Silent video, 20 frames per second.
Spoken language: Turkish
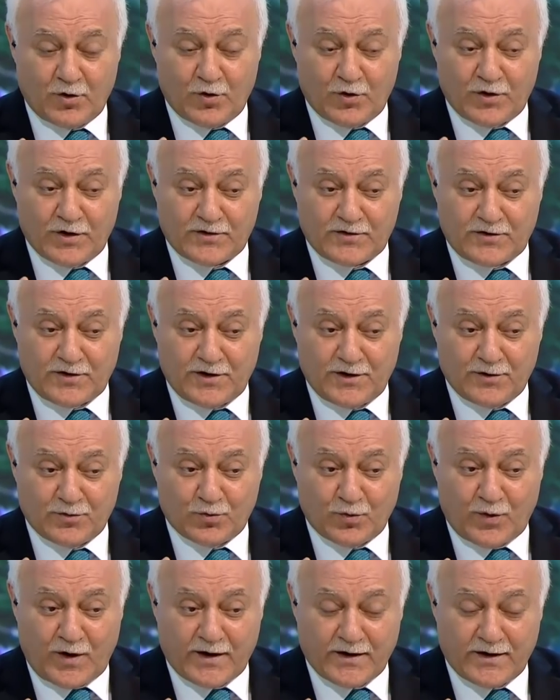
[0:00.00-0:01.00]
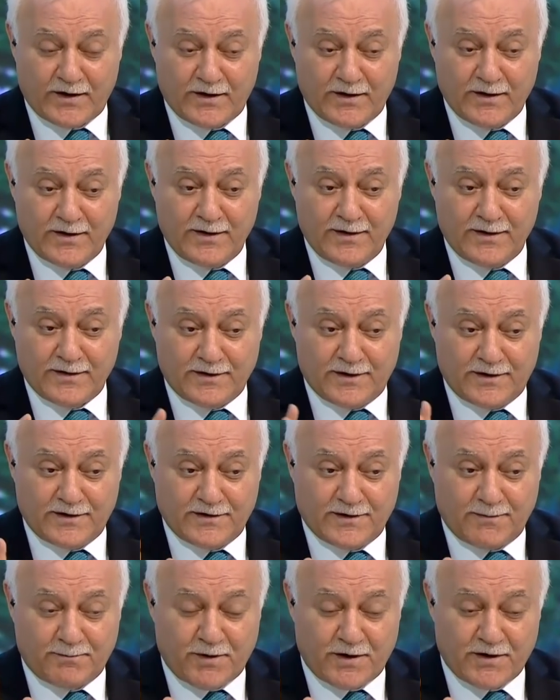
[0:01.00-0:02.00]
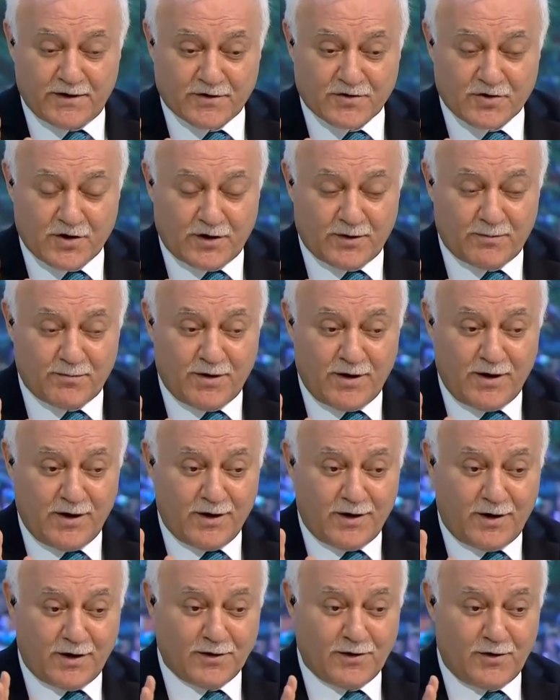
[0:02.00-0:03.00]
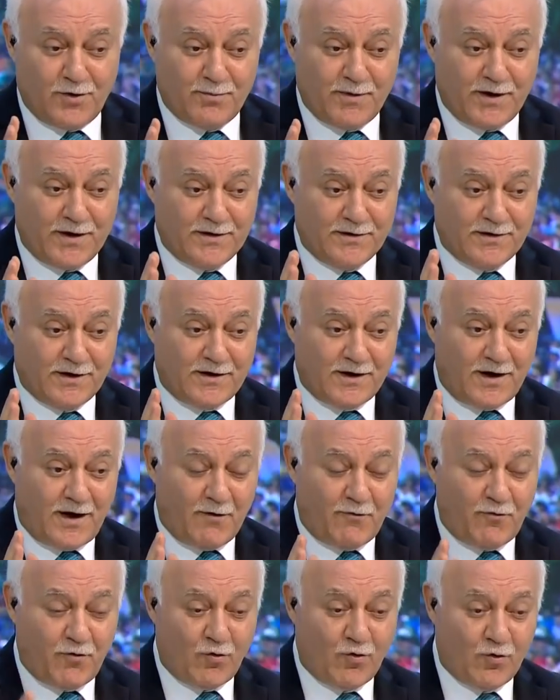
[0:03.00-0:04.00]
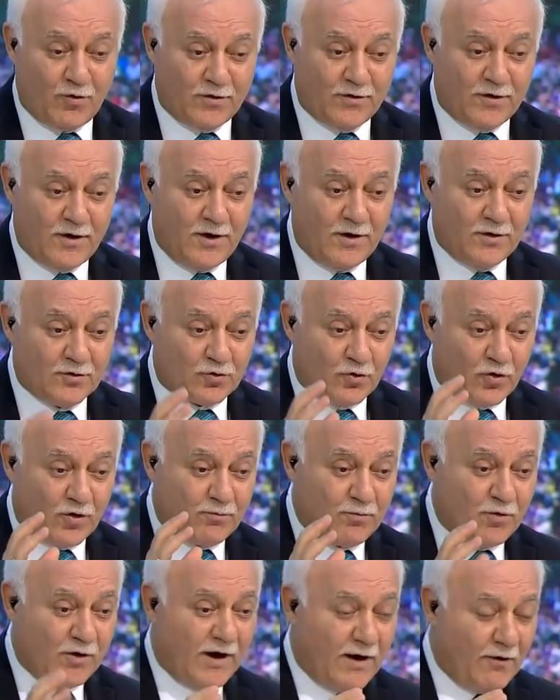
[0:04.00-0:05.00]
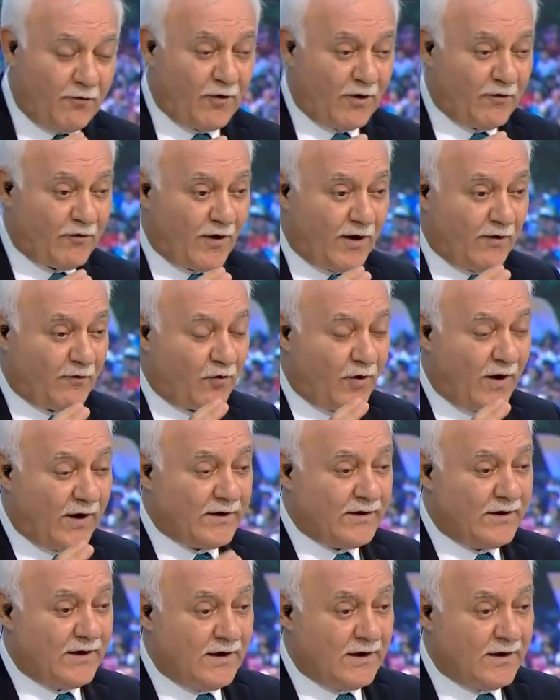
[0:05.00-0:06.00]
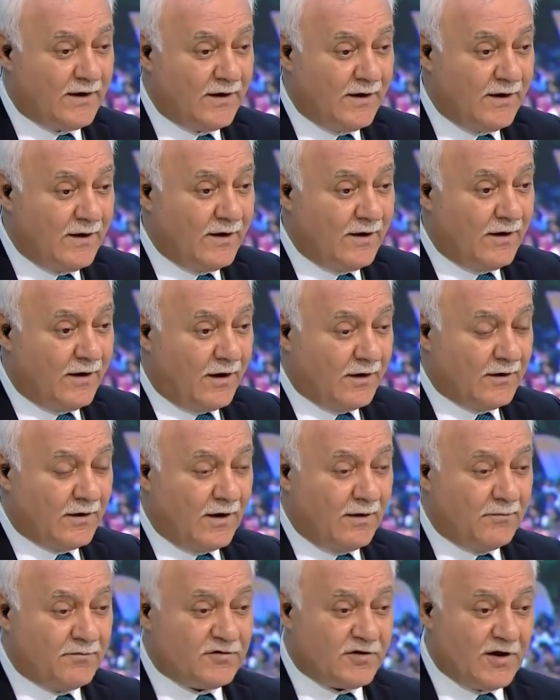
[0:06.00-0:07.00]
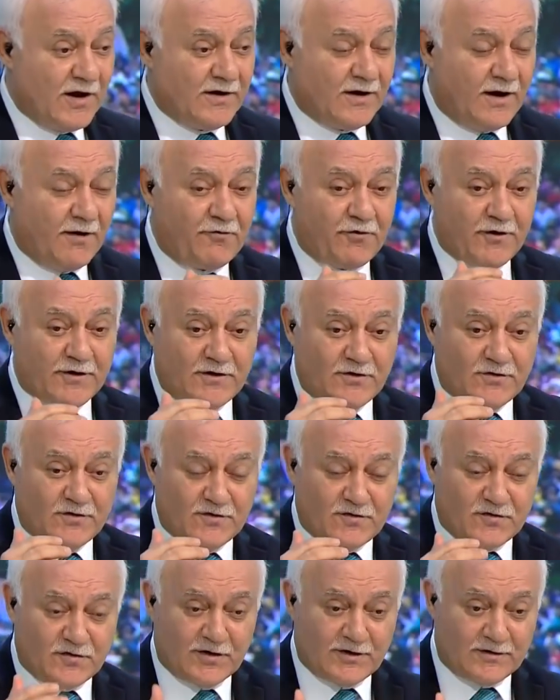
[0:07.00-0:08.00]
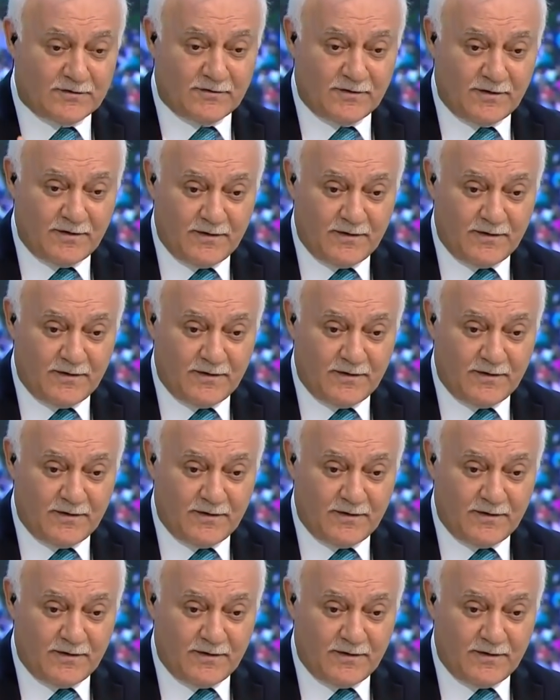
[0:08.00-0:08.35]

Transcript: öğrettiği duayı yeniden paylaşalım. Allahümme inneke afun tuhibbul affe fa'fu anni. Allah'ım sen affedicisin.